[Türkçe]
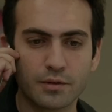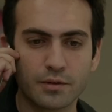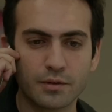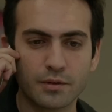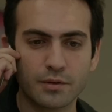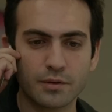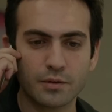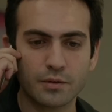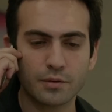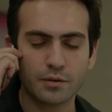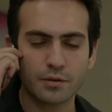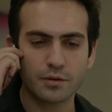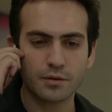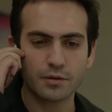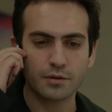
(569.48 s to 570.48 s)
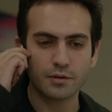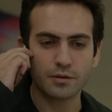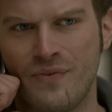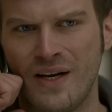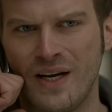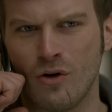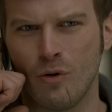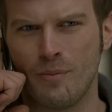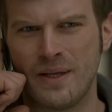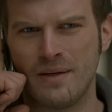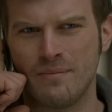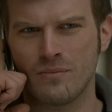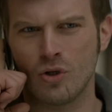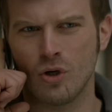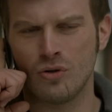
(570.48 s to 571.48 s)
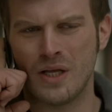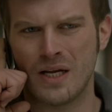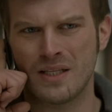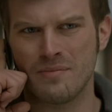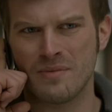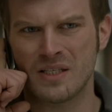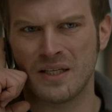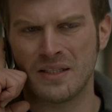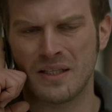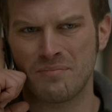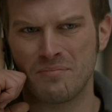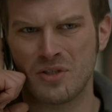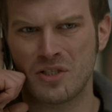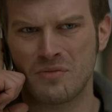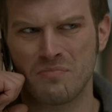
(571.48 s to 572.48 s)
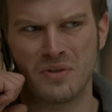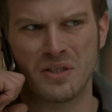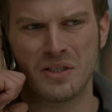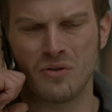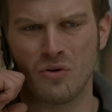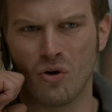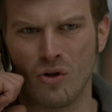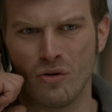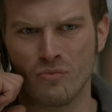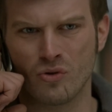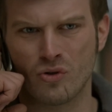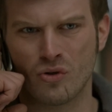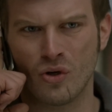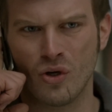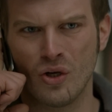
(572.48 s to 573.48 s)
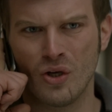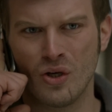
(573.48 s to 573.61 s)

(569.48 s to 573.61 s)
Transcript: Ne bileyim ona bir şeyler gelmiş falan o benim gönderdiğimi zannetmiş mi? Ne olmuş?